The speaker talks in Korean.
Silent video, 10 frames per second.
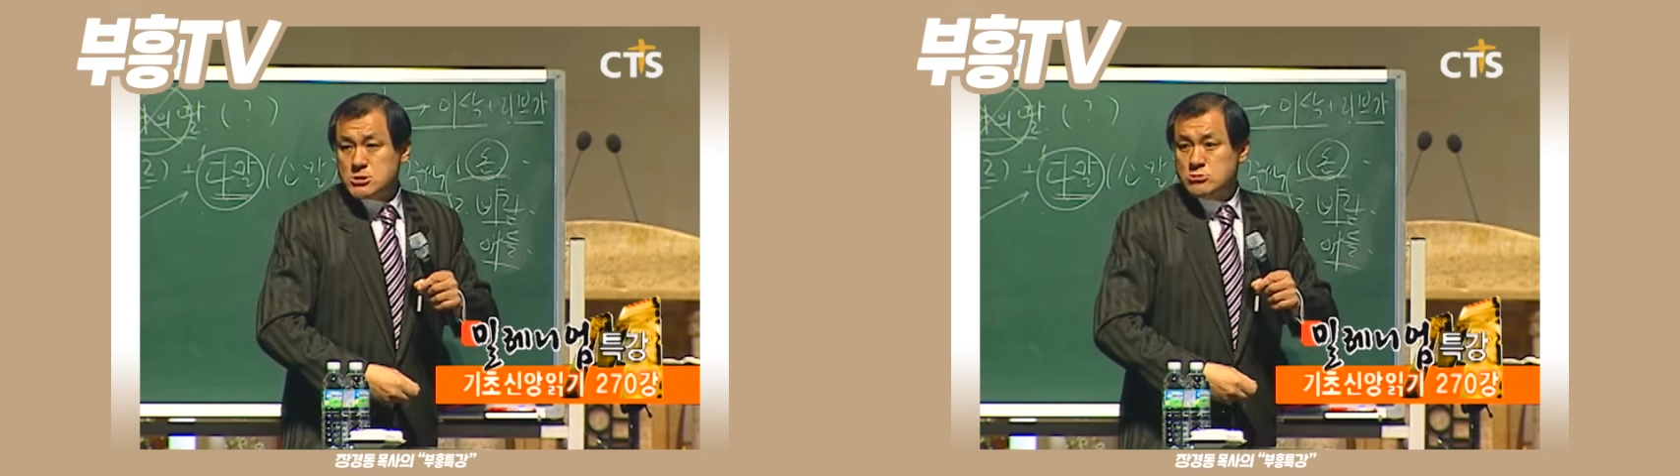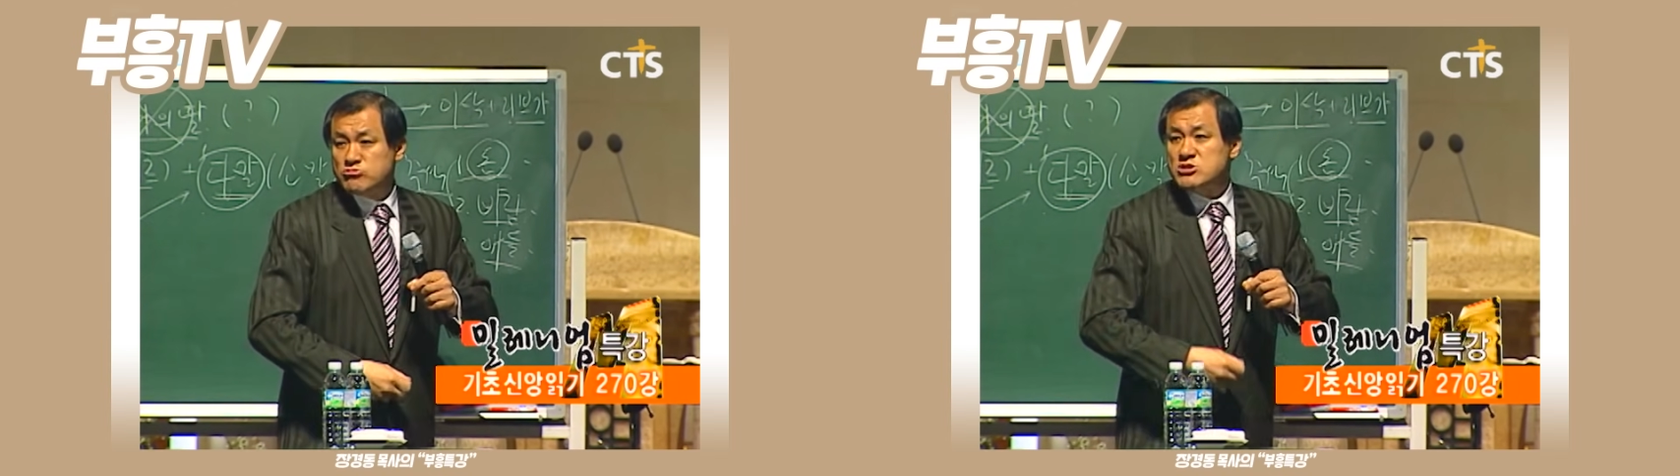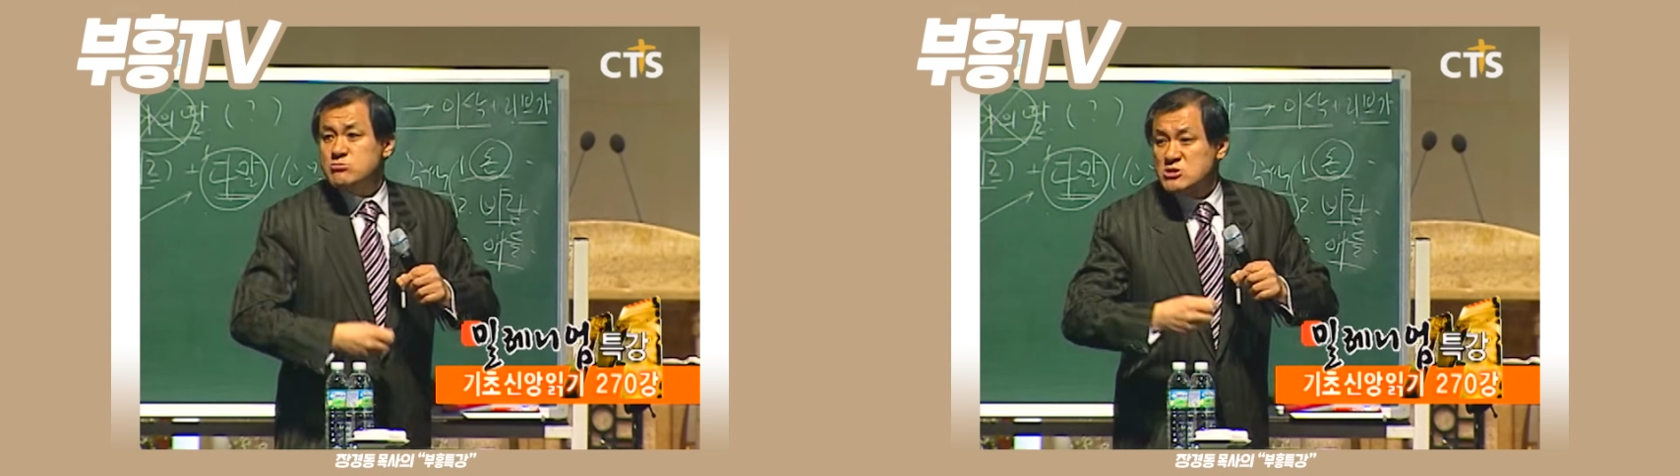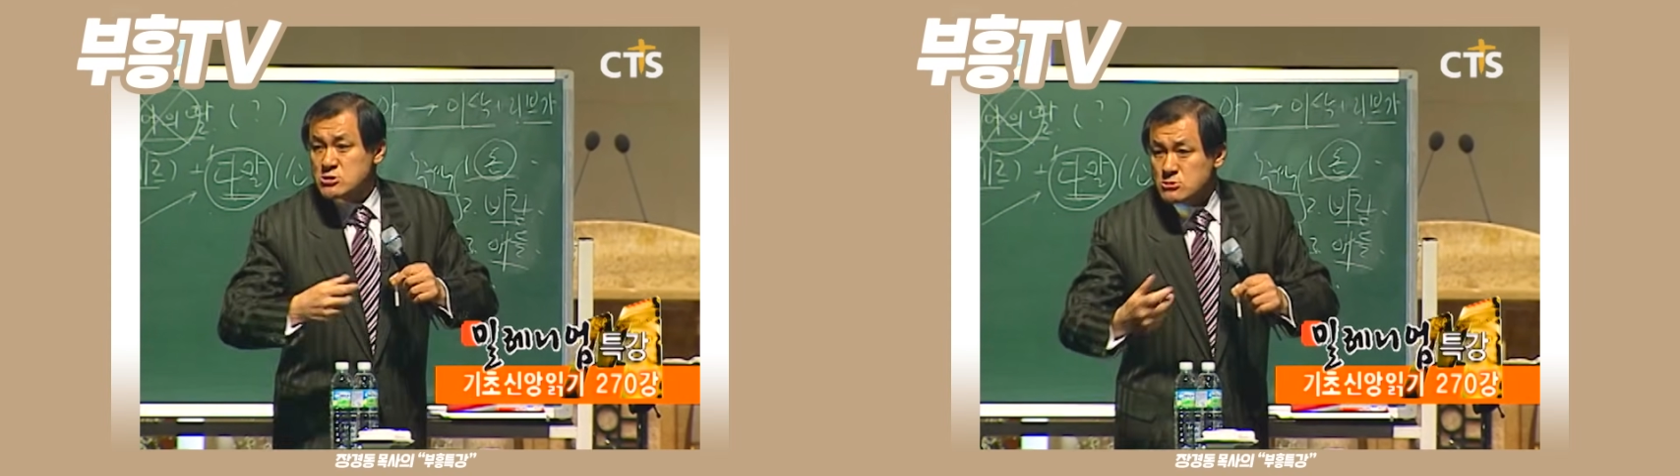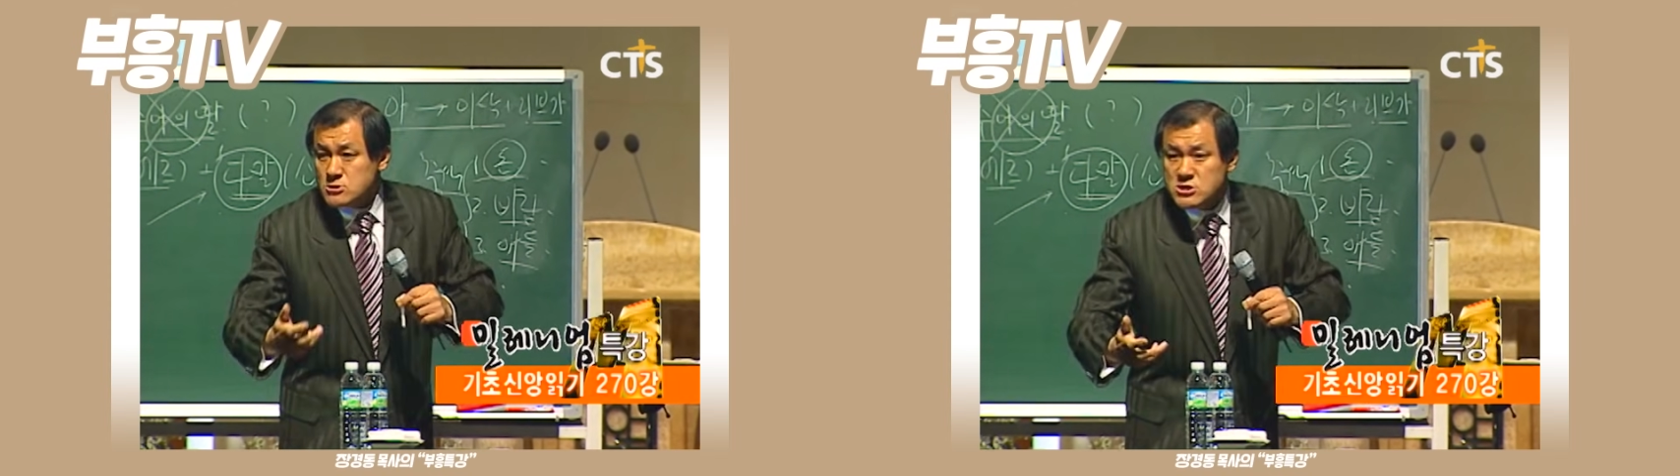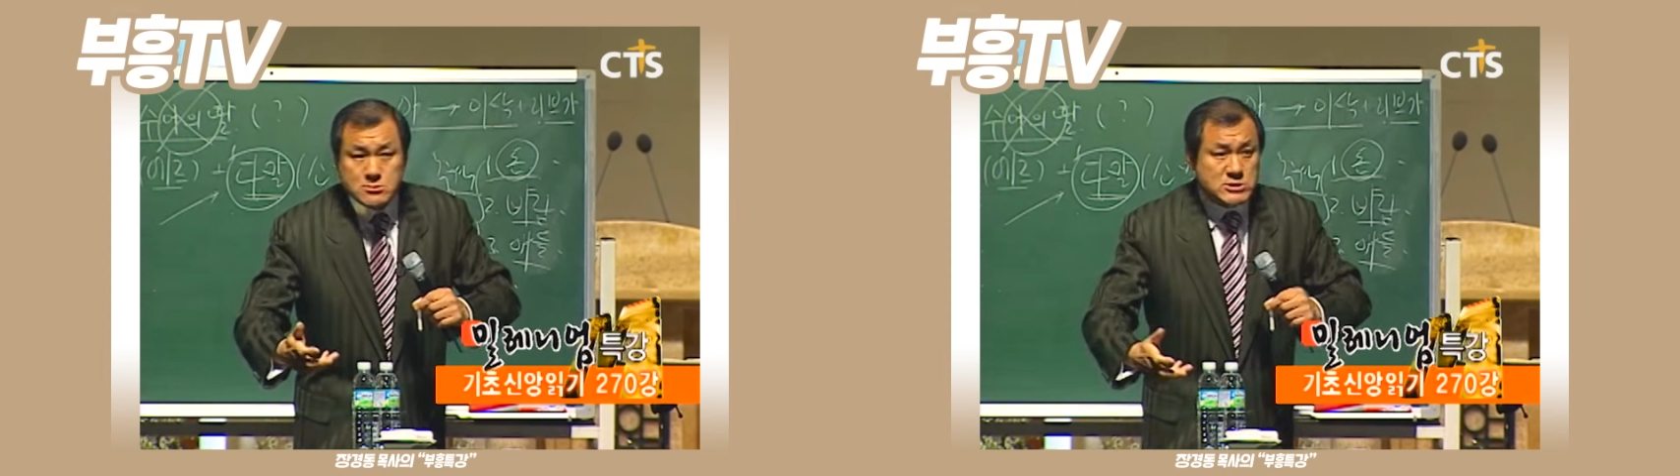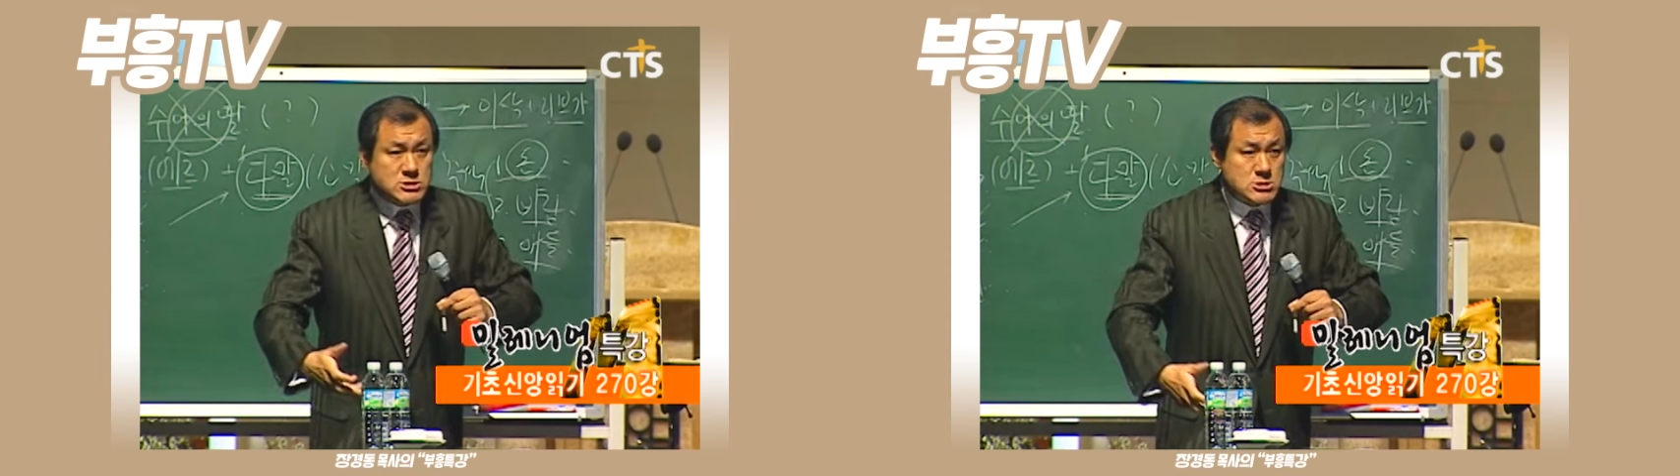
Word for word: 웃어버리고, 그 다음에